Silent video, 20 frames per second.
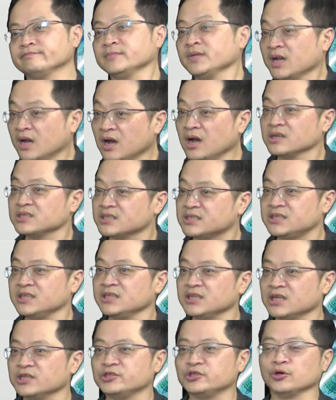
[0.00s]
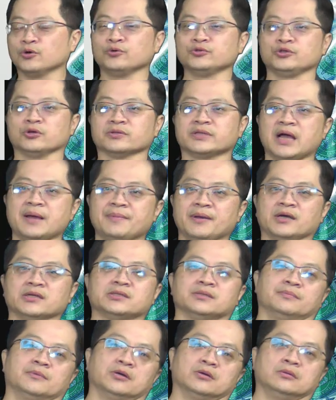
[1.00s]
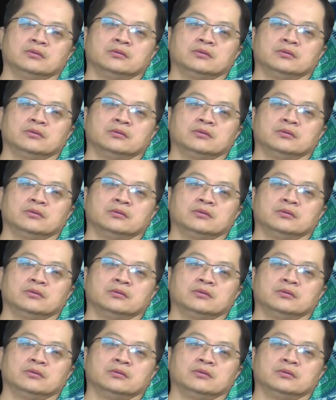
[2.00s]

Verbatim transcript: 二十七点九五九代表什么？